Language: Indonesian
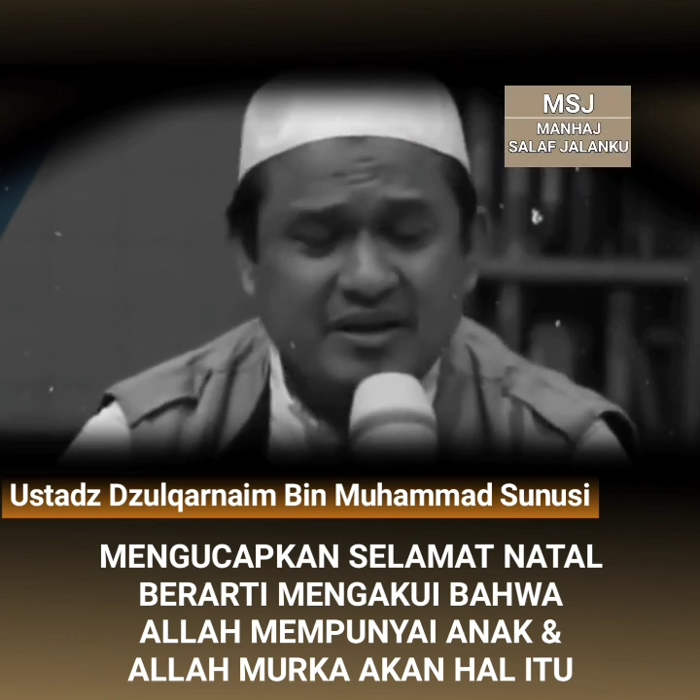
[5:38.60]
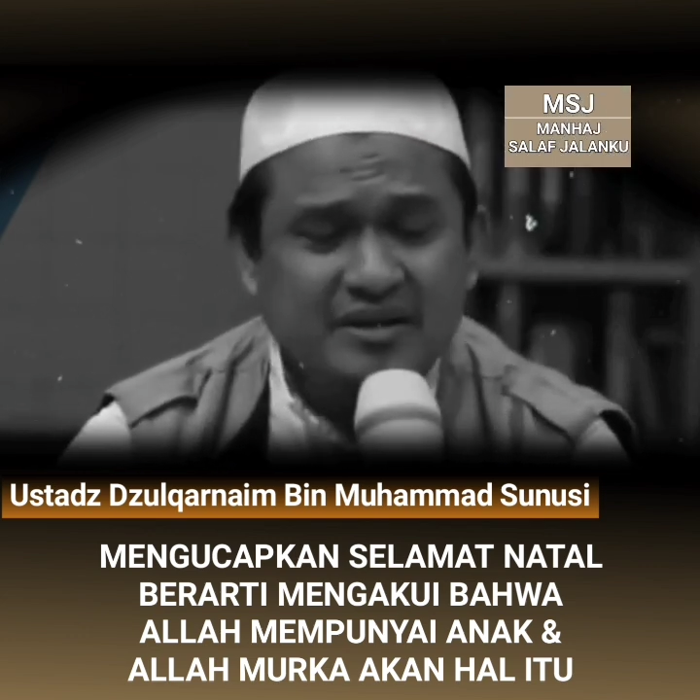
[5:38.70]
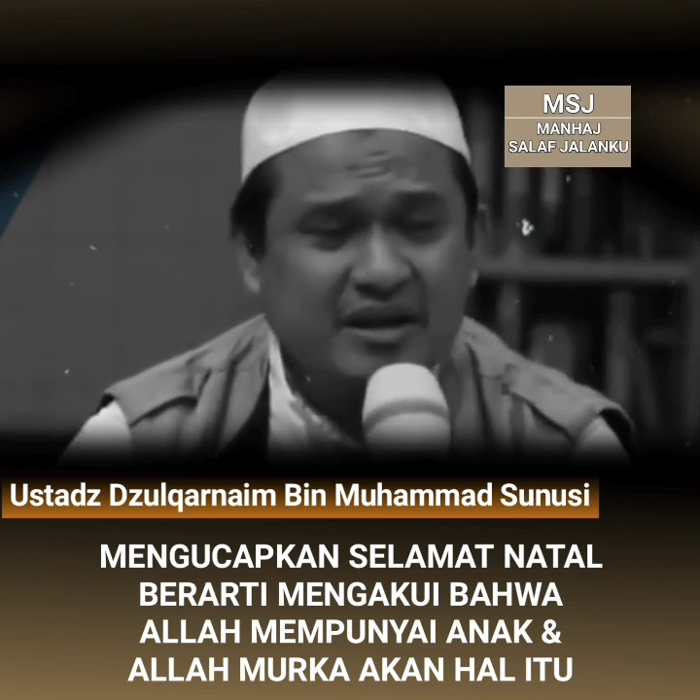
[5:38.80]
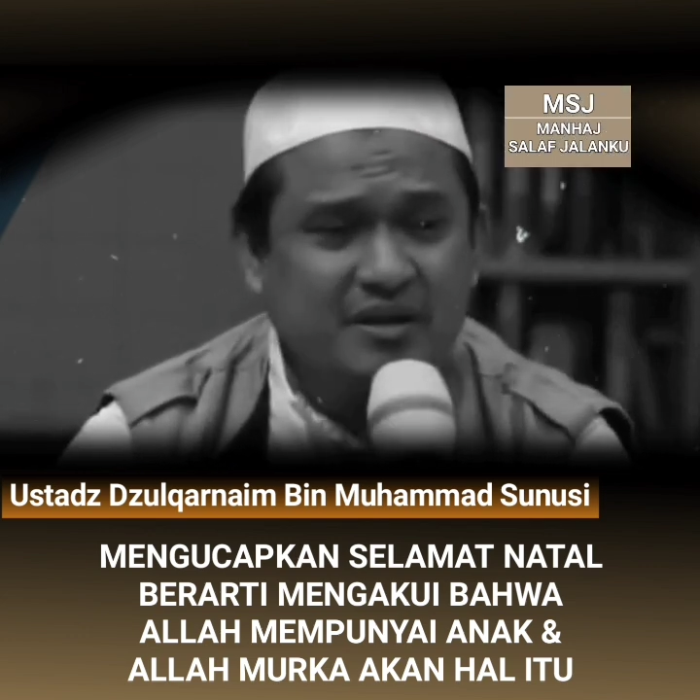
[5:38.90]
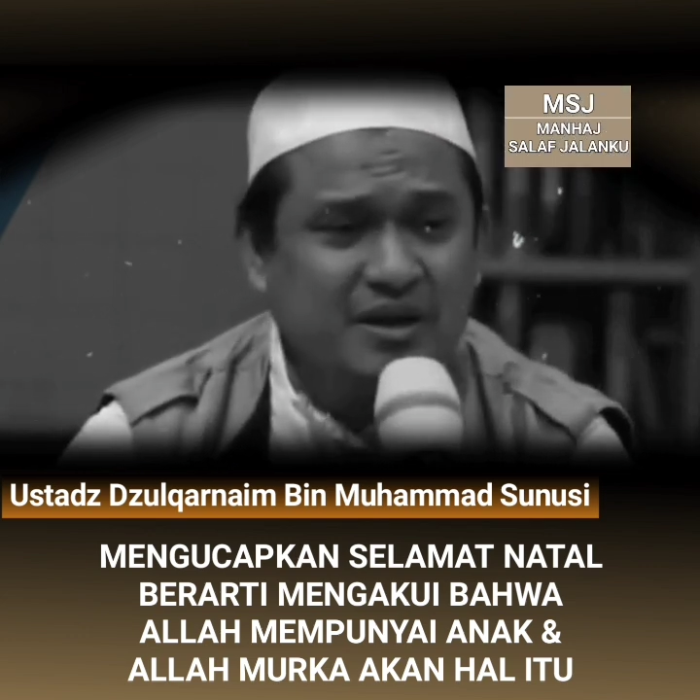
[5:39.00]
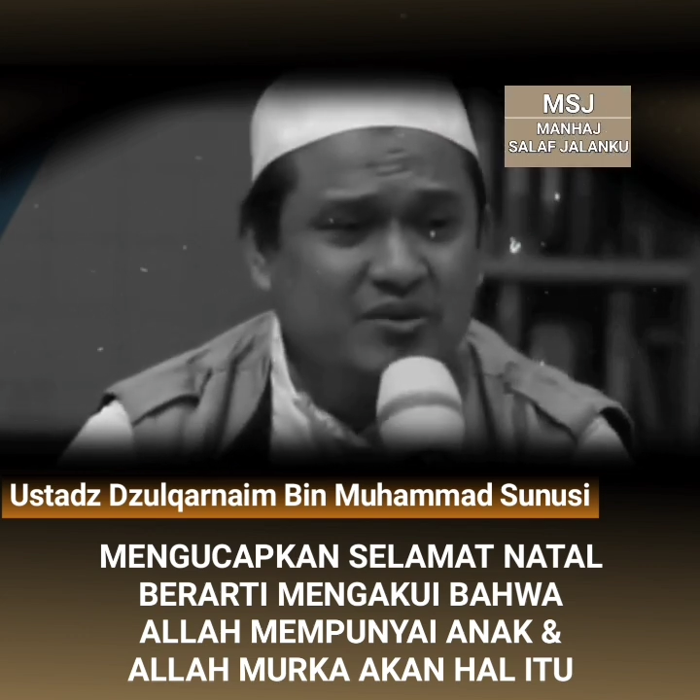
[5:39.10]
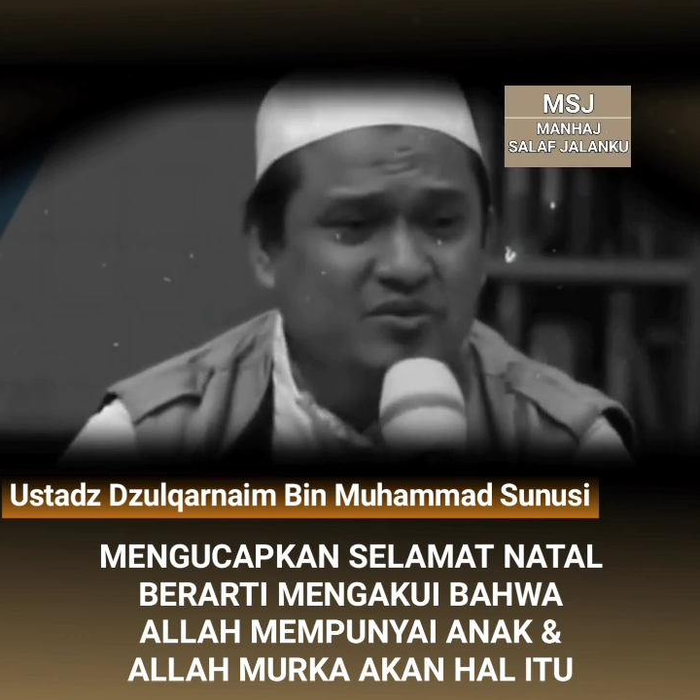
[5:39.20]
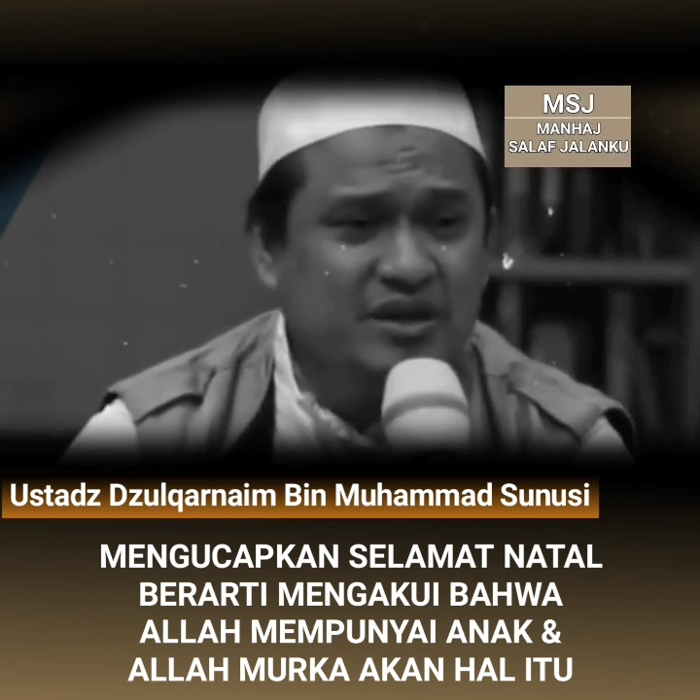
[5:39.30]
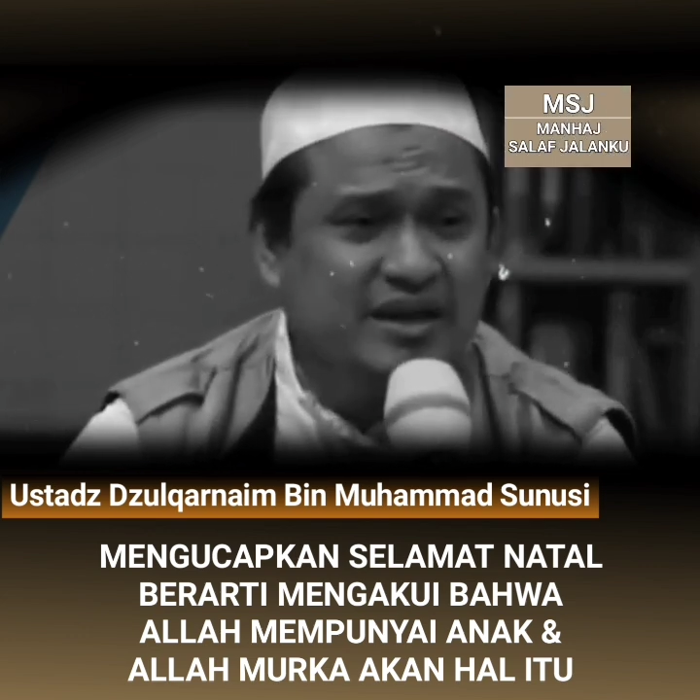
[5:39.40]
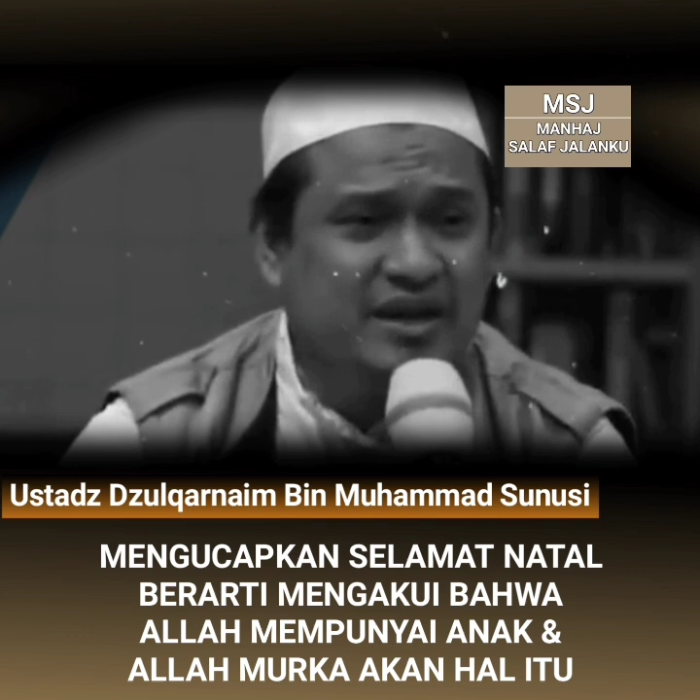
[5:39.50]
banyak dari
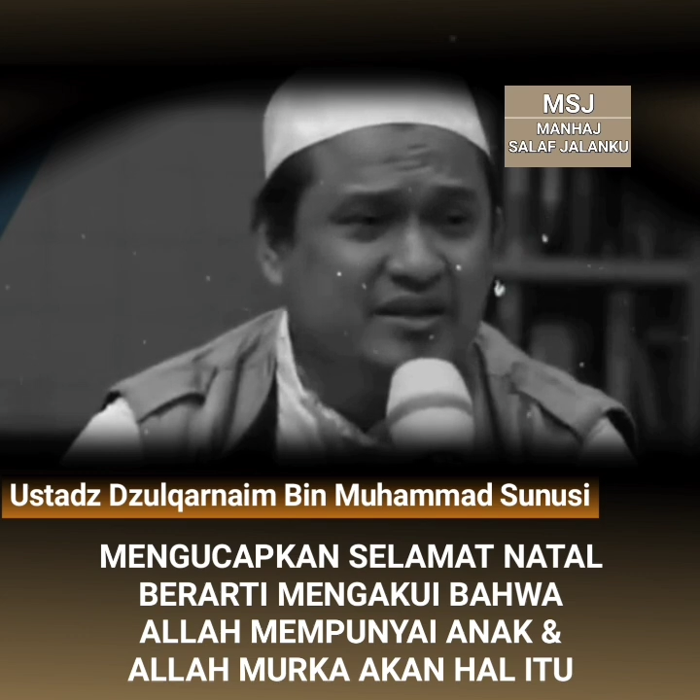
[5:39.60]
manusia